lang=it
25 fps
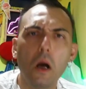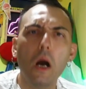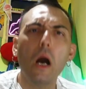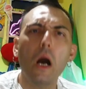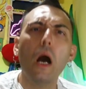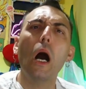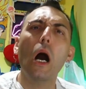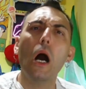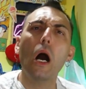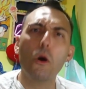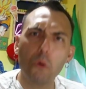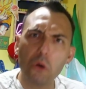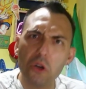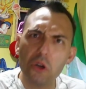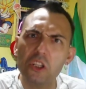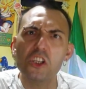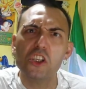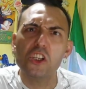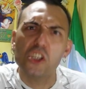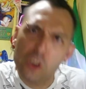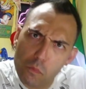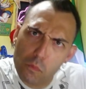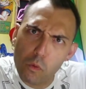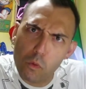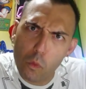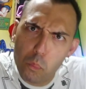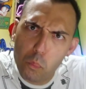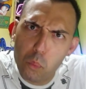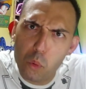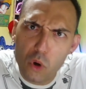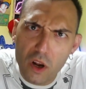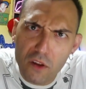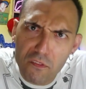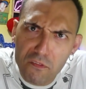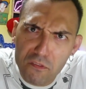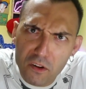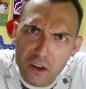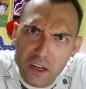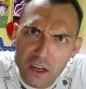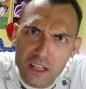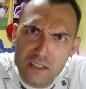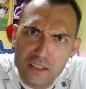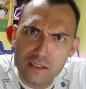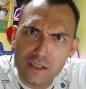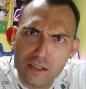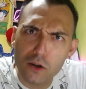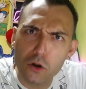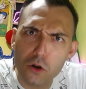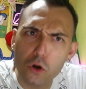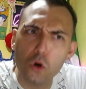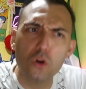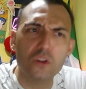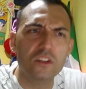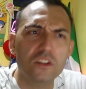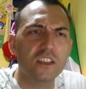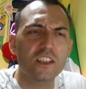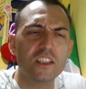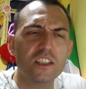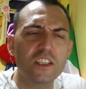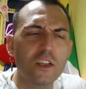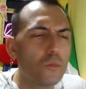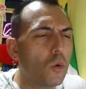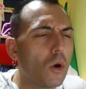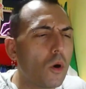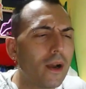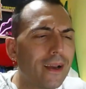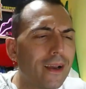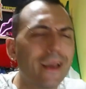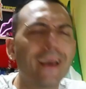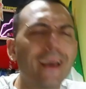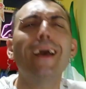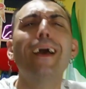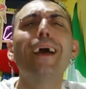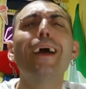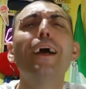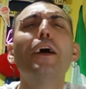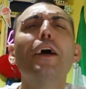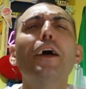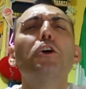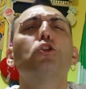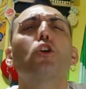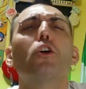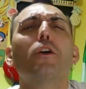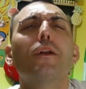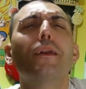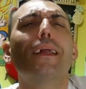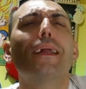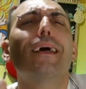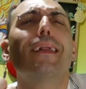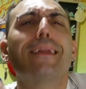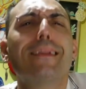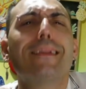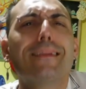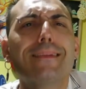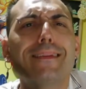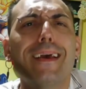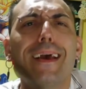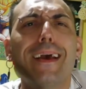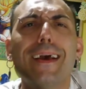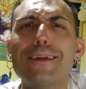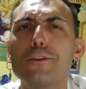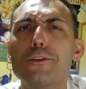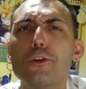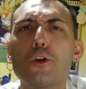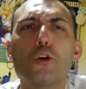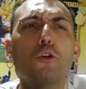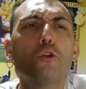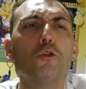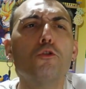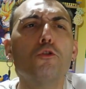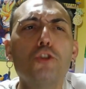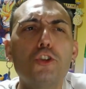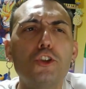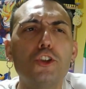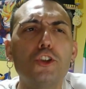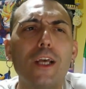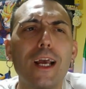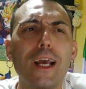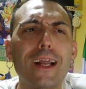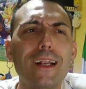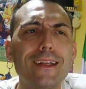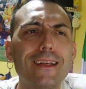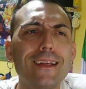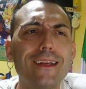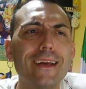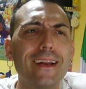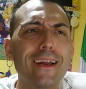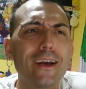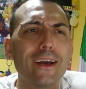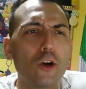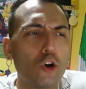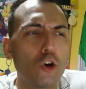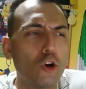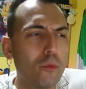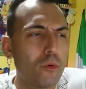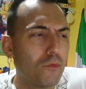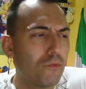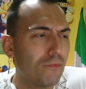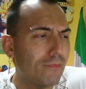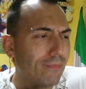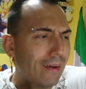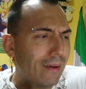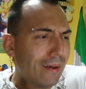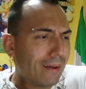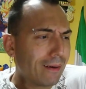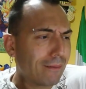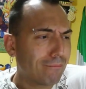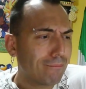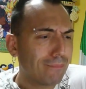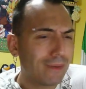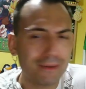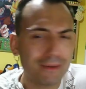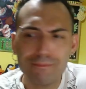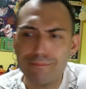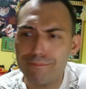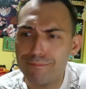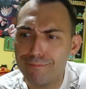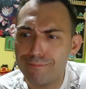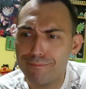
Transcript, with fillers: Ah, quindi si può pure fare sta cosa, si può anche tornare indietro, non scegliere come un verme.